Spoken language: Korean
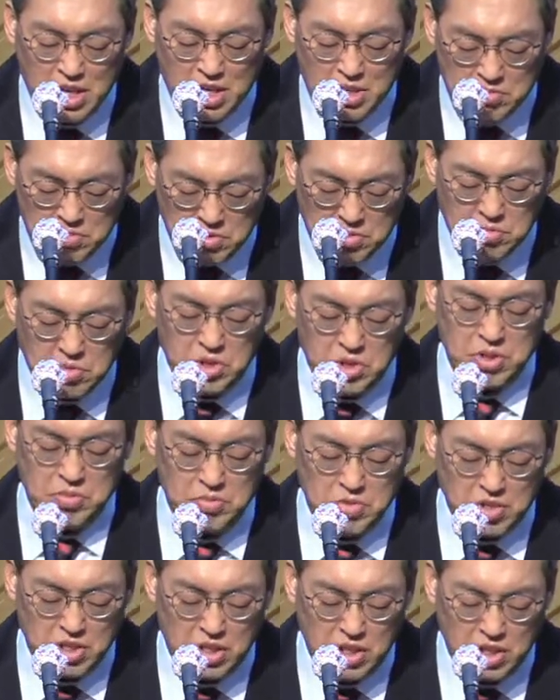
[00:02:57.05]

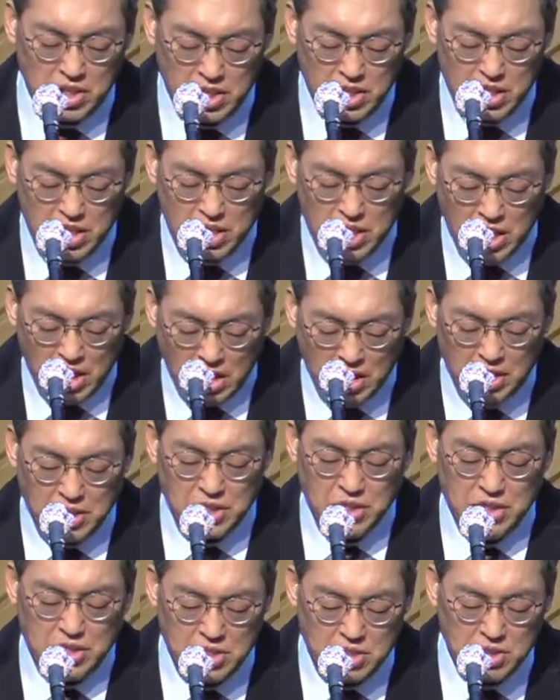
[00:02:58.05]
부모님들 하나님
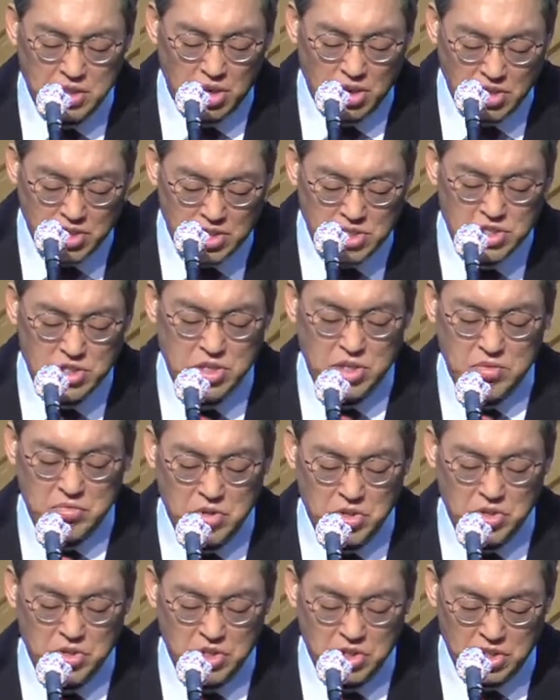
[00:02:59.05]
그 어린
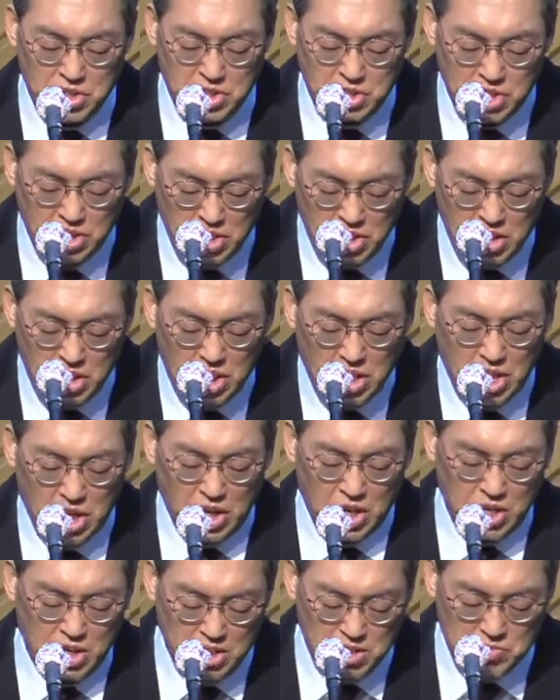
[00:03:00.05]
생명들을
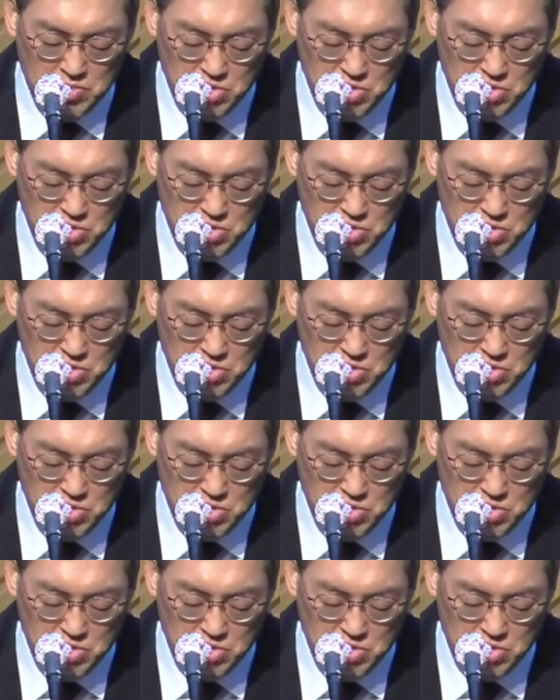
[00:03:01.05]
하나님